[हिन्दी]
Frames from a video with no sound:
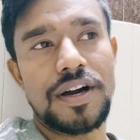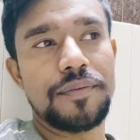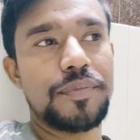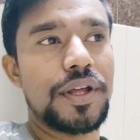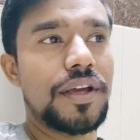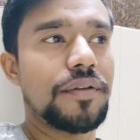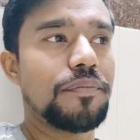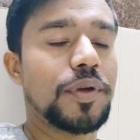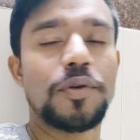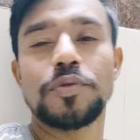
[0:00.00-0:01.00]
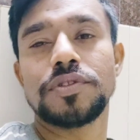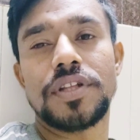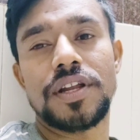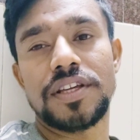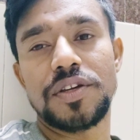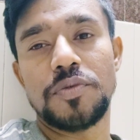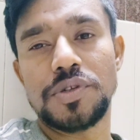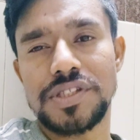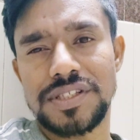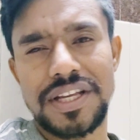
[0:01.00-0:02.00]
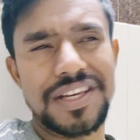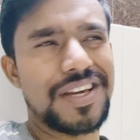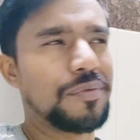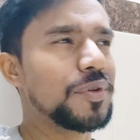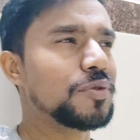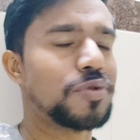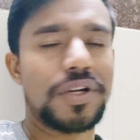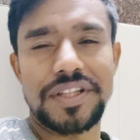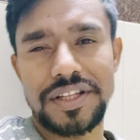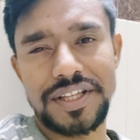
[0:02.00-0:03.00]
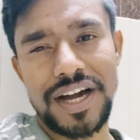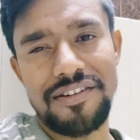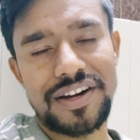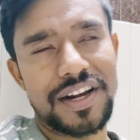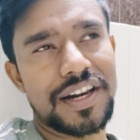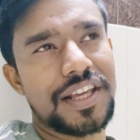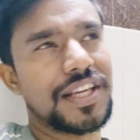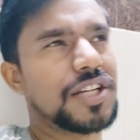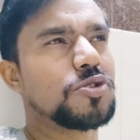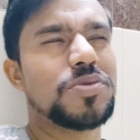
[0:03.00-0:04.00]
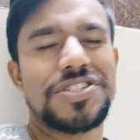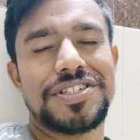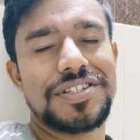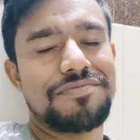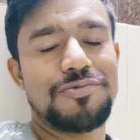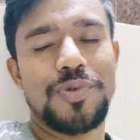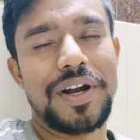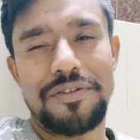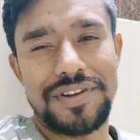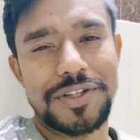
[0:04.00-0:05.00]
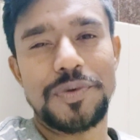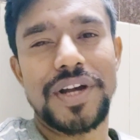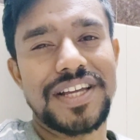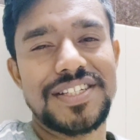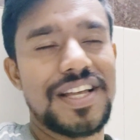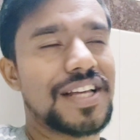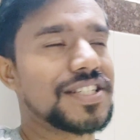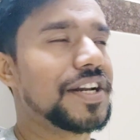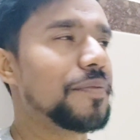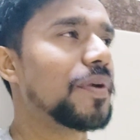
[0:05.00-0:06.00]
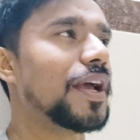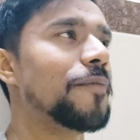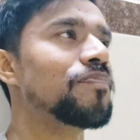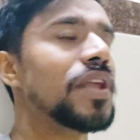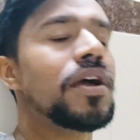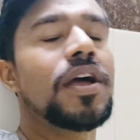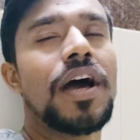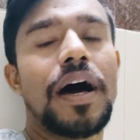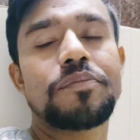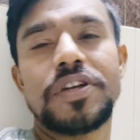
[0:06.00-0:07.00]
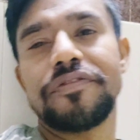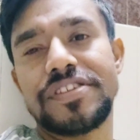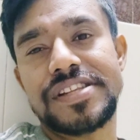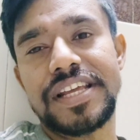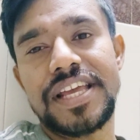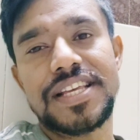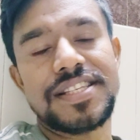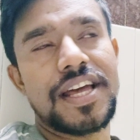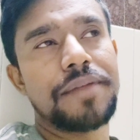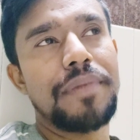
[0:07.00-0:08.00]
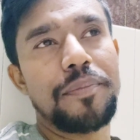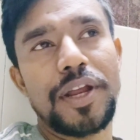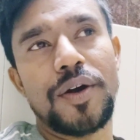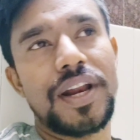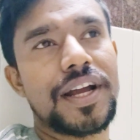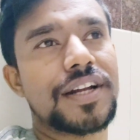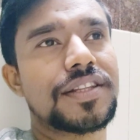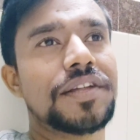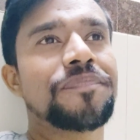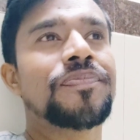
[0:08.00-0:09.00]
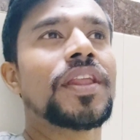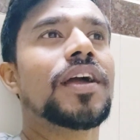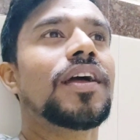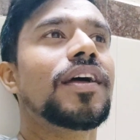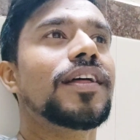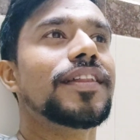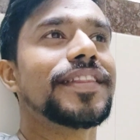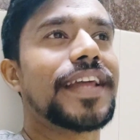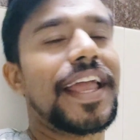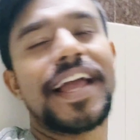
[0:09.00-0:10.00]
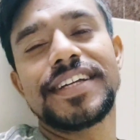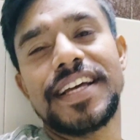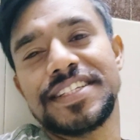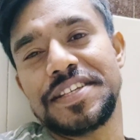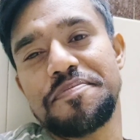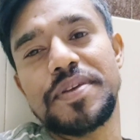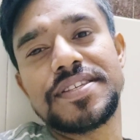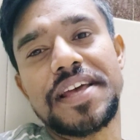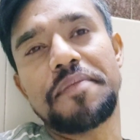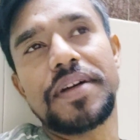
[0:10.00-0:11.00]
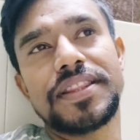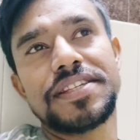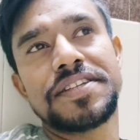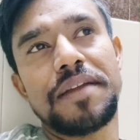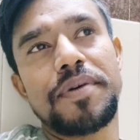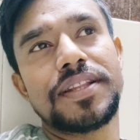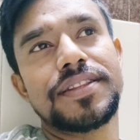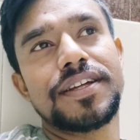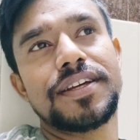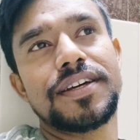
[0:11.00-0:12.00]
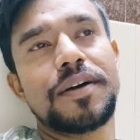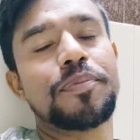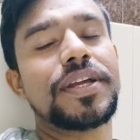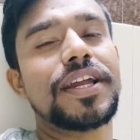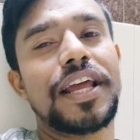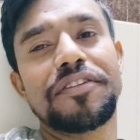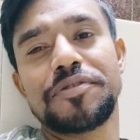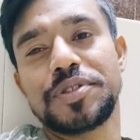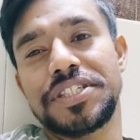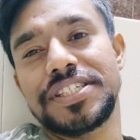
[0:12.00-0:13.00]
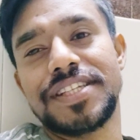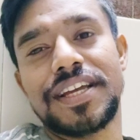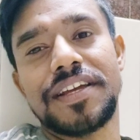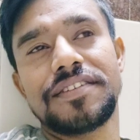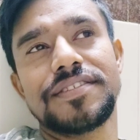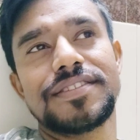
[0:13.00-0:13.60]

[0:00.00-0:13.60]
हमने भी उस तरह की कोशिश नहीं की कभी दूसरों की तरह दिखावा करने की या जो भी चीज़ें वाट एवर यू ना आज के डेट में क्या हम सिर्फ इसलिए ये सारी मेमोरी कलेक्ट करते हैं ताकि है आज से बीस साल बाद तीस साल बाद अपनी एक लाइफ को जी सके